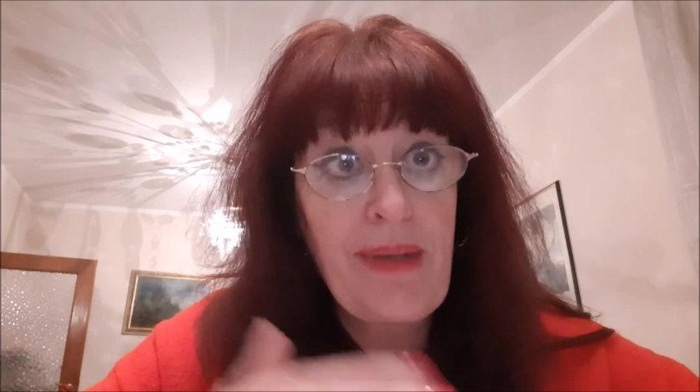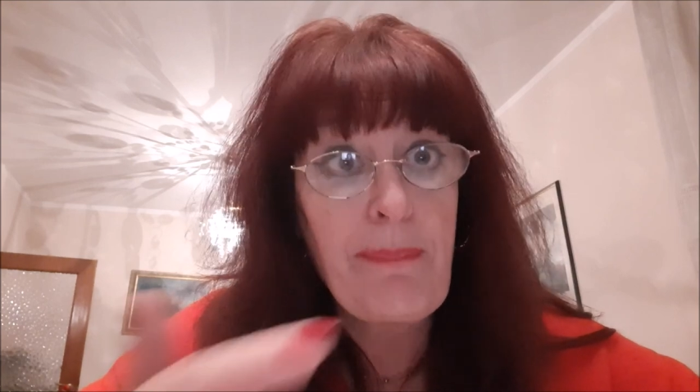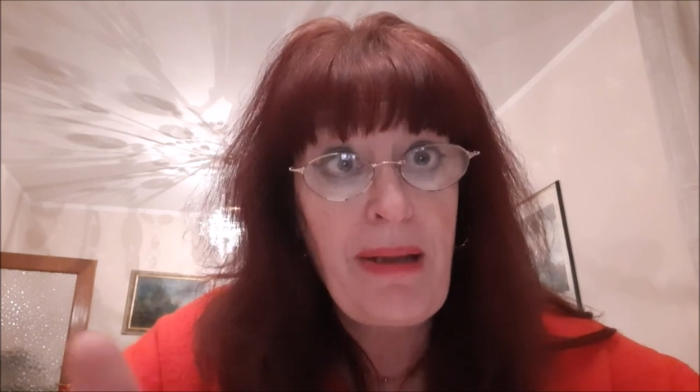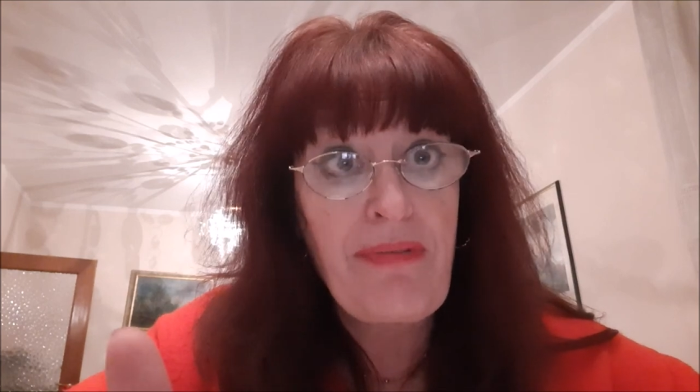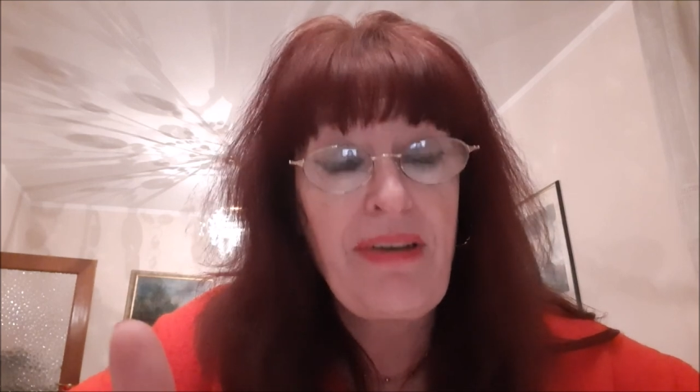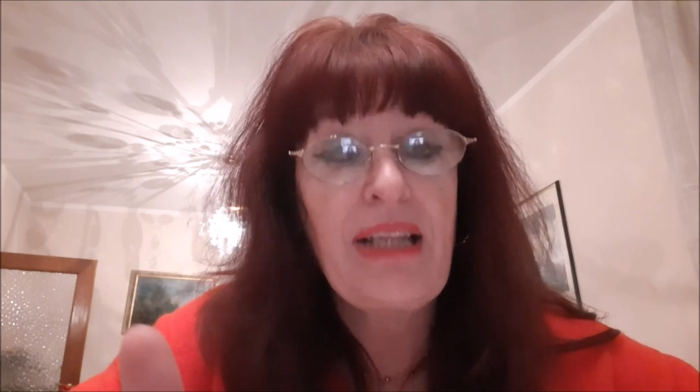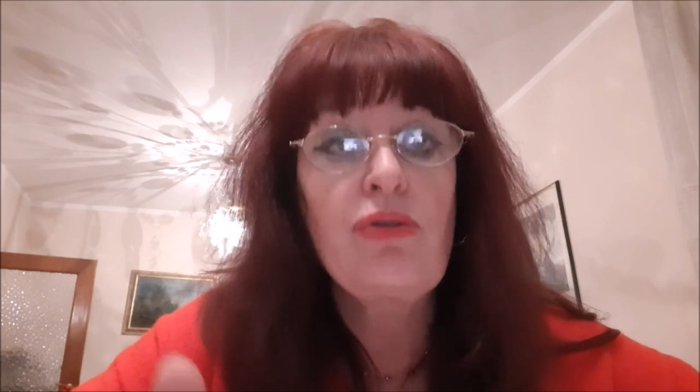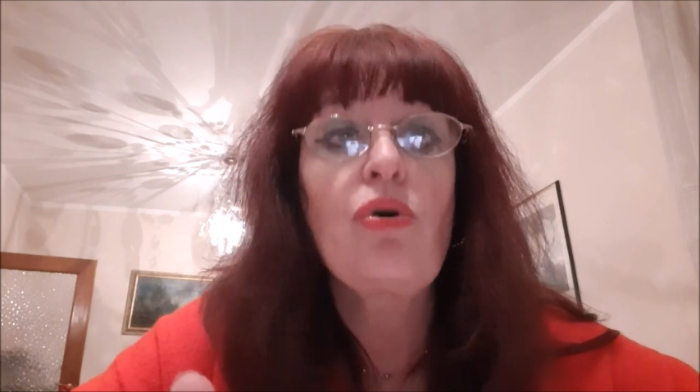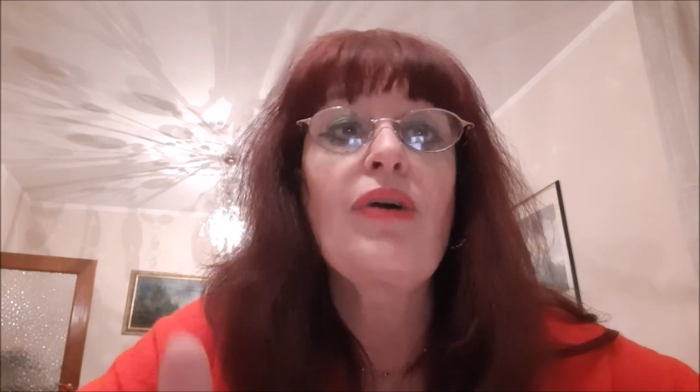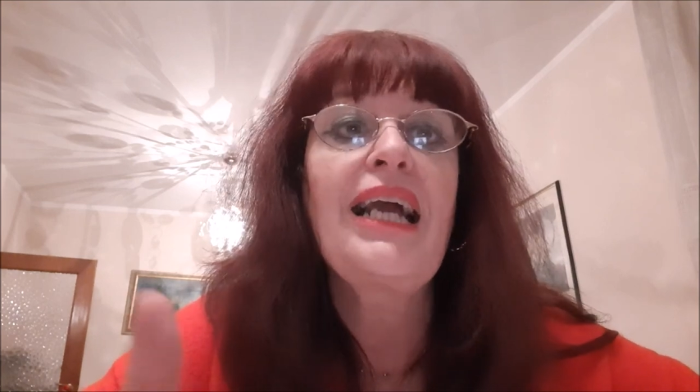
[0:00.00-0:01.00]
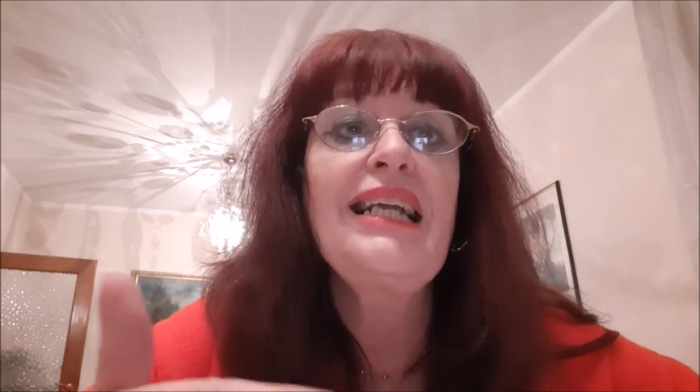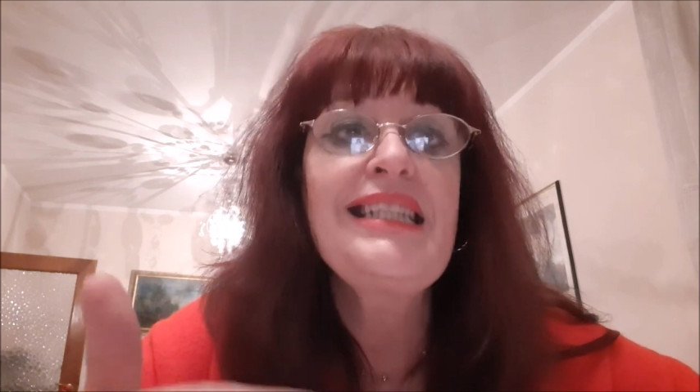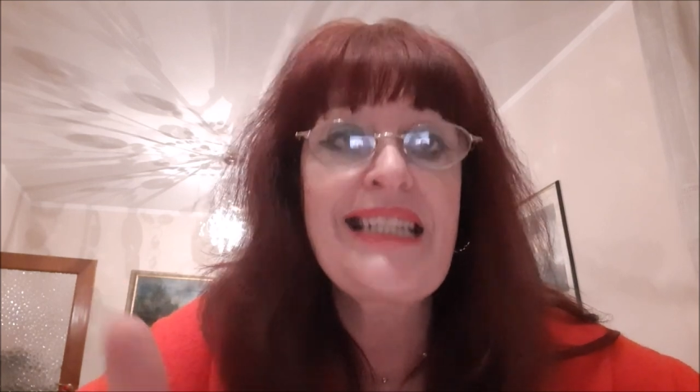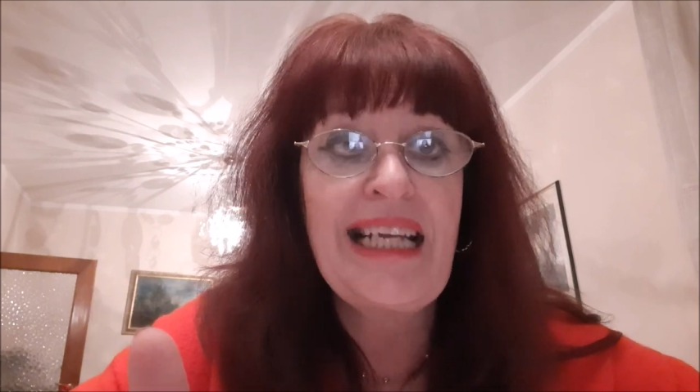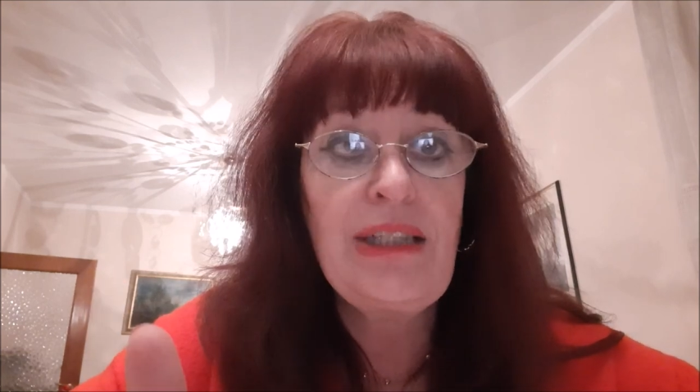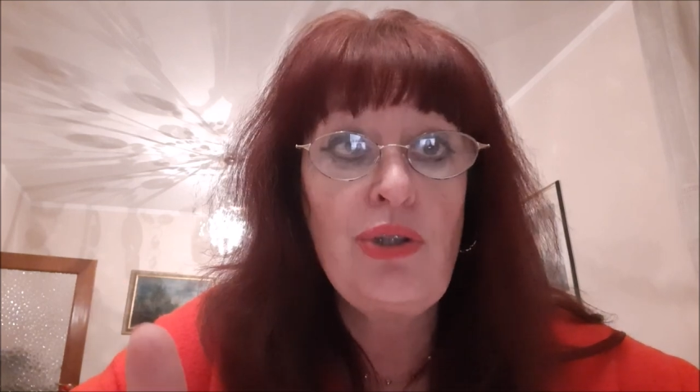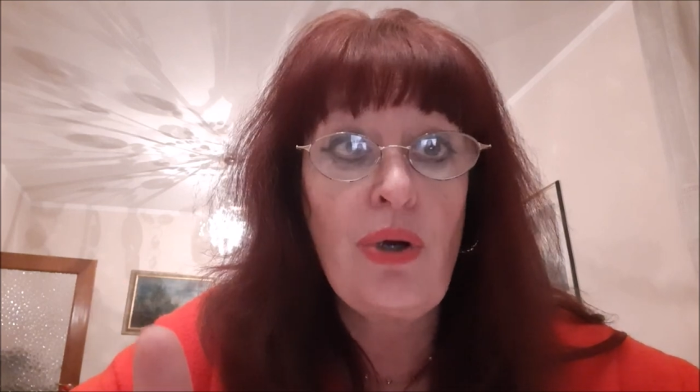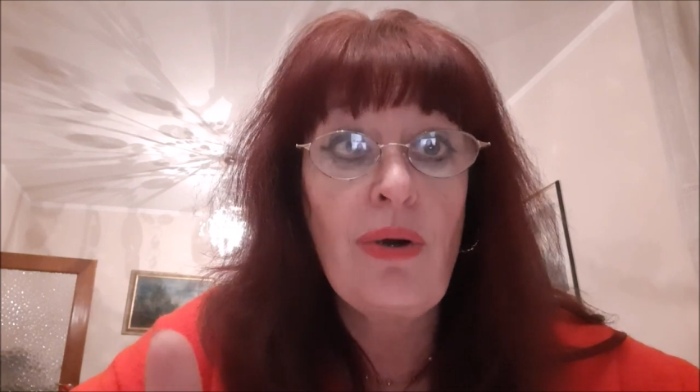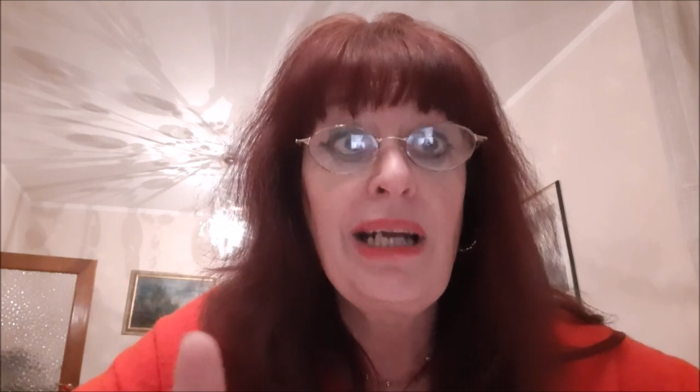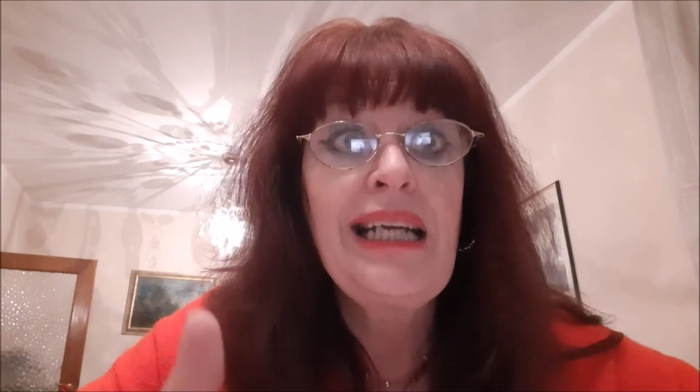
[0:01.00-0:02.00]
perfetto che è il
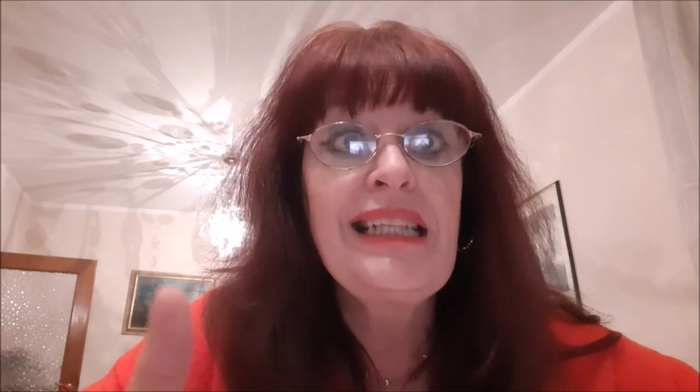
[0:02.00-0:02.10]
segno